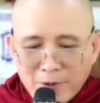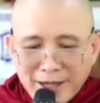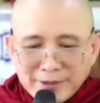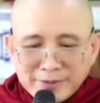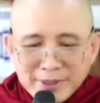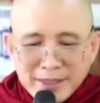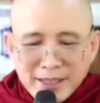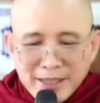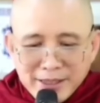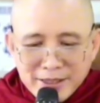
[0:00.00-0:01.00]
quẩn
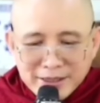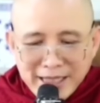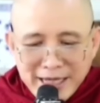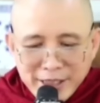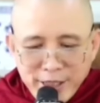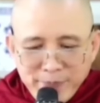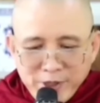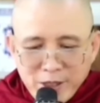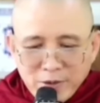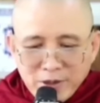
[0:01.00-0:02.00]
như kẻ cướp
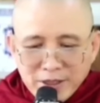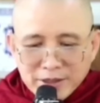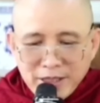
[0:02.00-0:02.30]
chịu lực